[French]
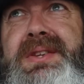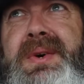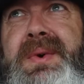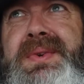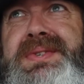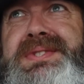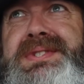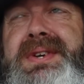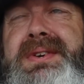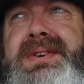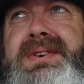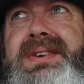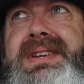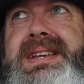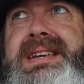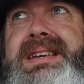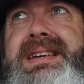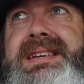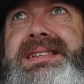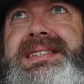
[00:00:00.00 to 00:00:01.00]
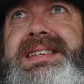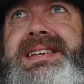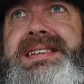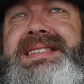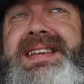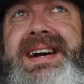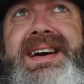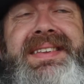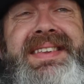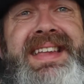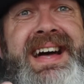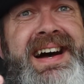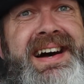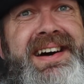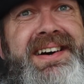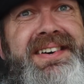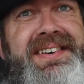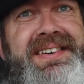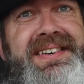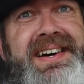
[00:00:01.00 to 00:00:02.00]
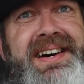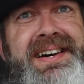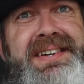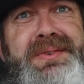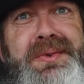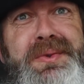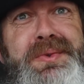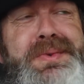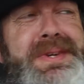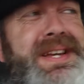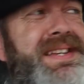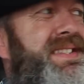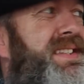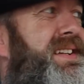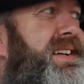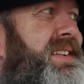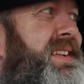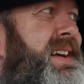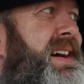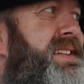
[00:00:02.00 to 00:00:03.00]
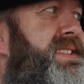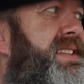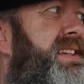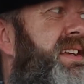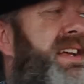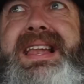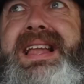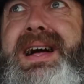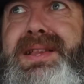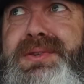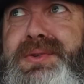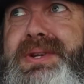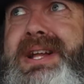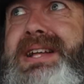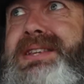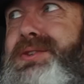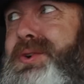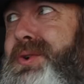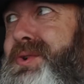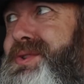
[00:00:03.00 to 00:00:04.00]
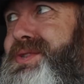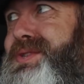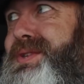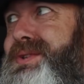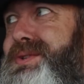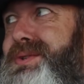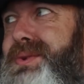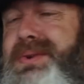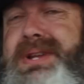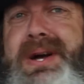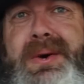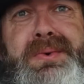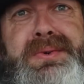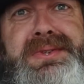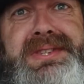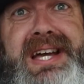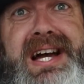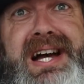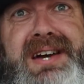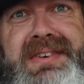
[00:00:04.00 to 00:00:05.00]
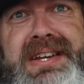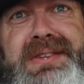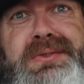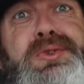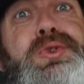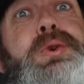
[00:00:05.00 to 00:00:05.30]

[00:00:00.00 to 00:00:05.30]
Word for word: danseurs. Les... C'est un art. Hein, conduire, c'est un art. C'est l'art de la danse sur la route avec